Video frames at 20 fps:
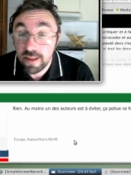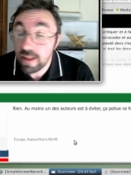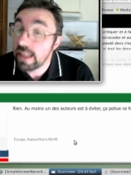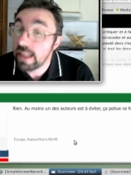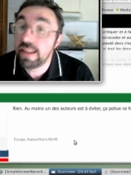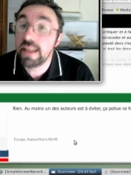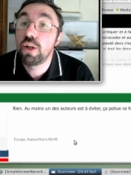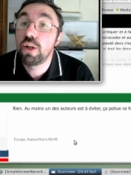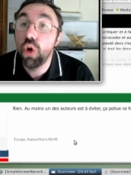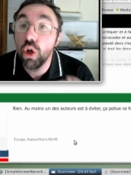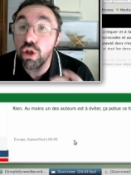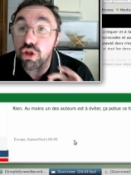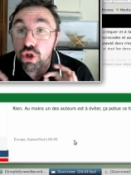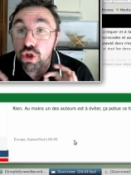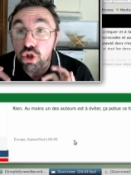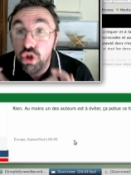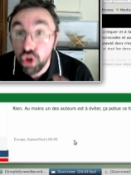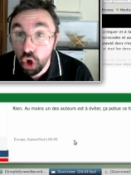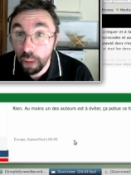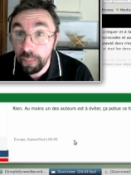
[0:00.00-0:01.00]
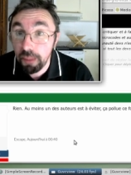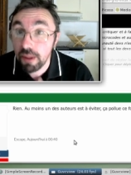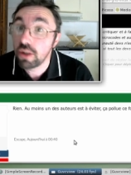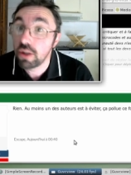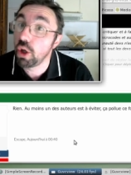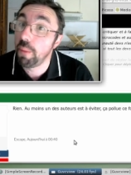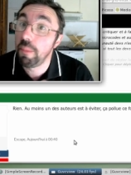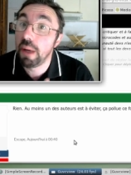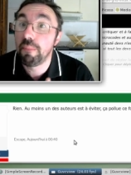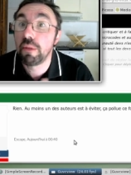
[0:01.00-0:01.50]
des grosses daubes
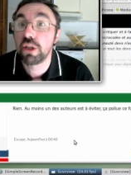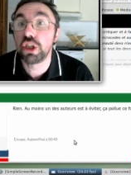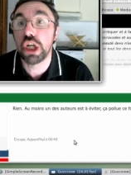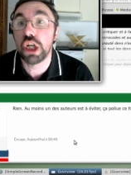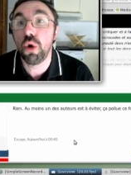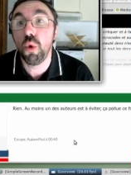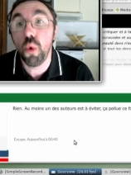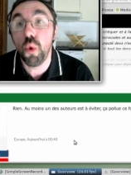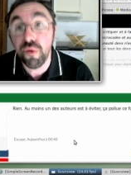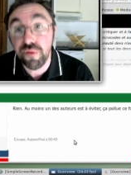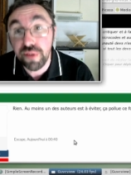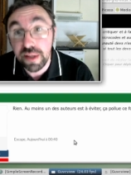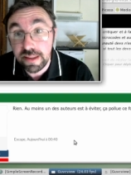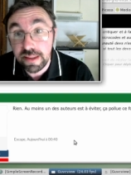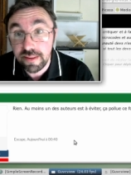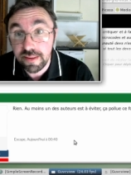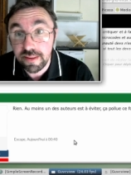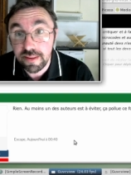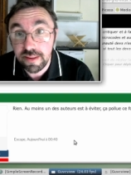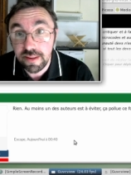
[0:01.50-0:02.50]
comme la Manjaro E20